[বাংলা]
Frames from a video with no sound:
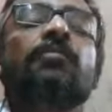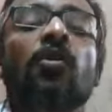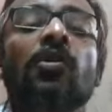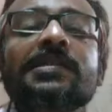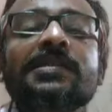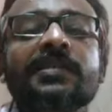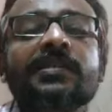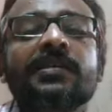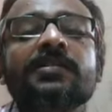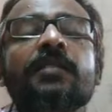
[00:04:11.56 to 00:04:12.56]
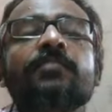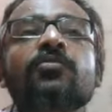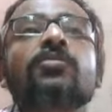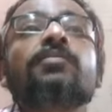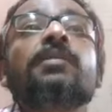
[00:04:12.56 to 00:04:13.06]
বা অয়েল সিডের
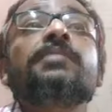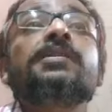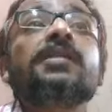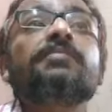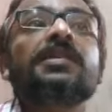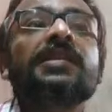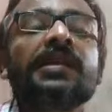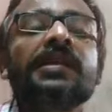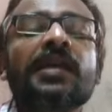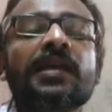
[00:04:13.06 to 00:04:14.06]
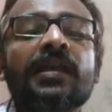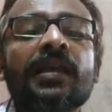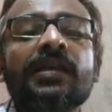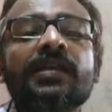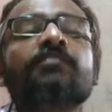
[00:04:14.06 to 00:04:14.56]
সাপোর্ট বা ভিটামিন ই অ্যান্ড
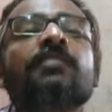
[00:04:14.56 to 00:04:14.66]
ই